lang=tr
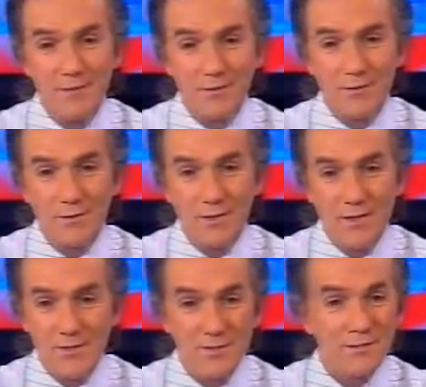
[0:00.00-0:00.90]
televizyon
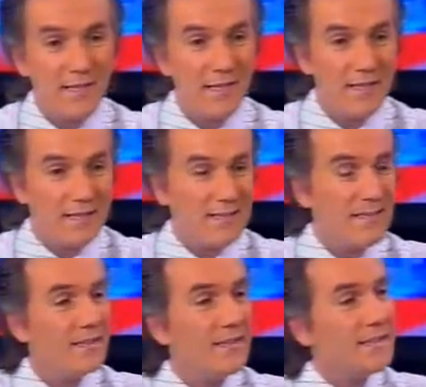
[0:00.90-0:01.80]
karşısında
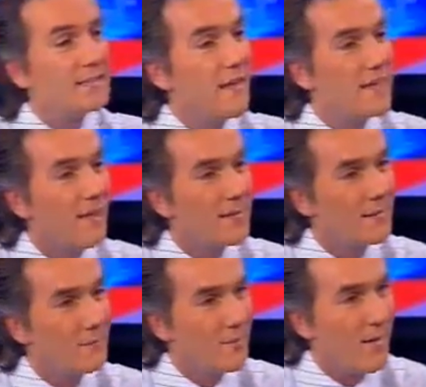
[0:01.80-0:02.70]
seyreden insanlar
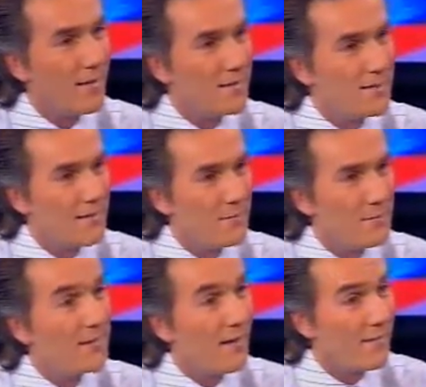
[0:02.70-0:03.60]
da bunu
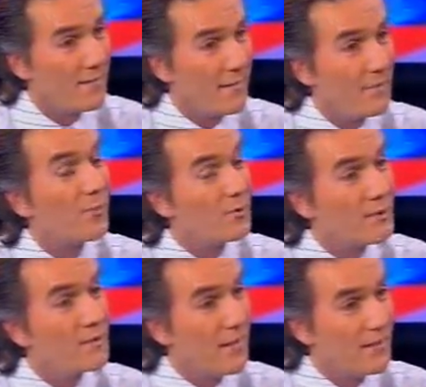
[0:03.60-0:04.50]
algılayabilir, pozitif anlayabilir. Enerji,
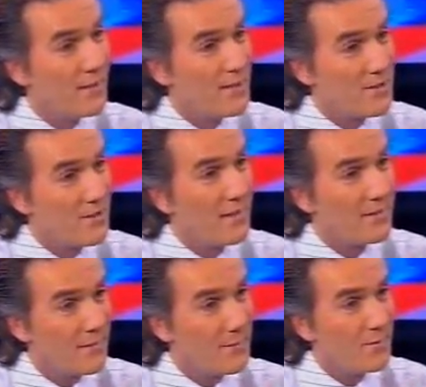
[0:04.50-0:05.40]
pozitif enerji.
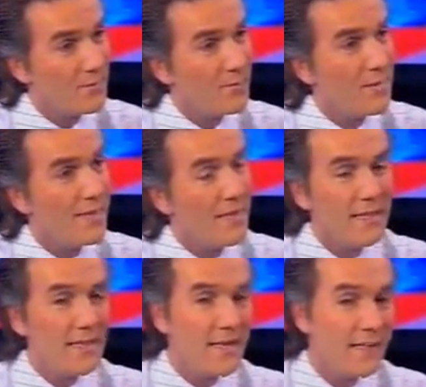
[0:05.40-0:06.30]
Bu saatte
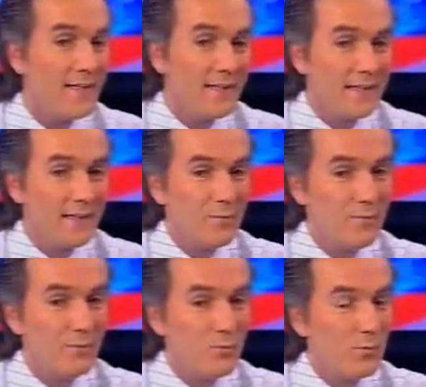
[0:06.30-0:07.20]
beni Yani e,
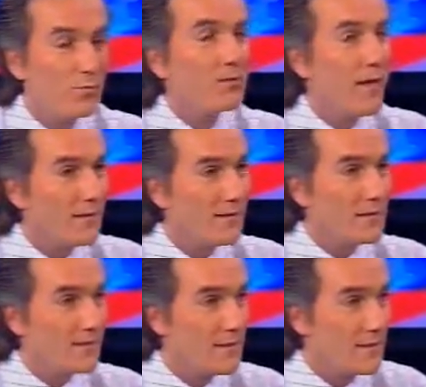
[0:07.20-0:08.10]
bu,
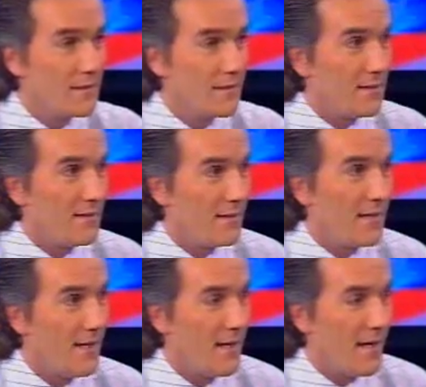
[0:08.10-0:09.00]
bundan siz
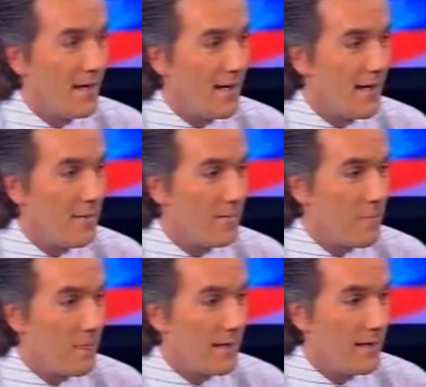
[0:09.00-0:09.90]
e, hem
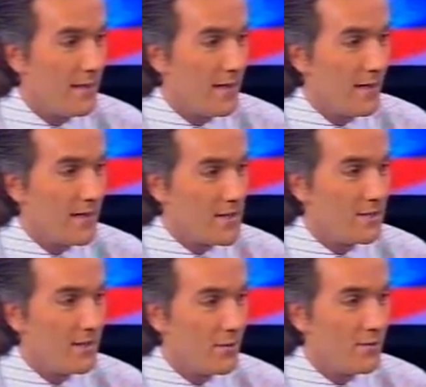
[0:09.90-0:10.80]

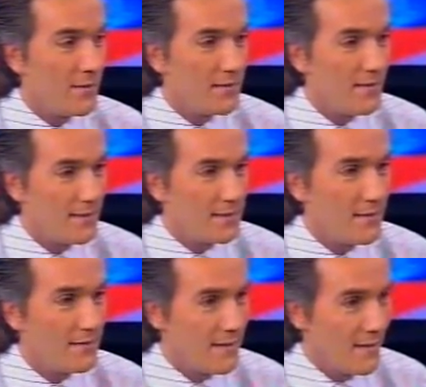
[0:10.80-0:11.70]
karşıdaki olanları
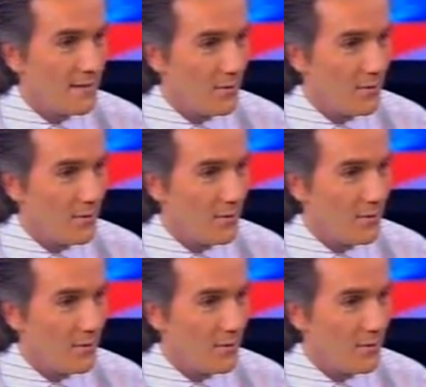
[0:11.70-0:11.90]
insanlara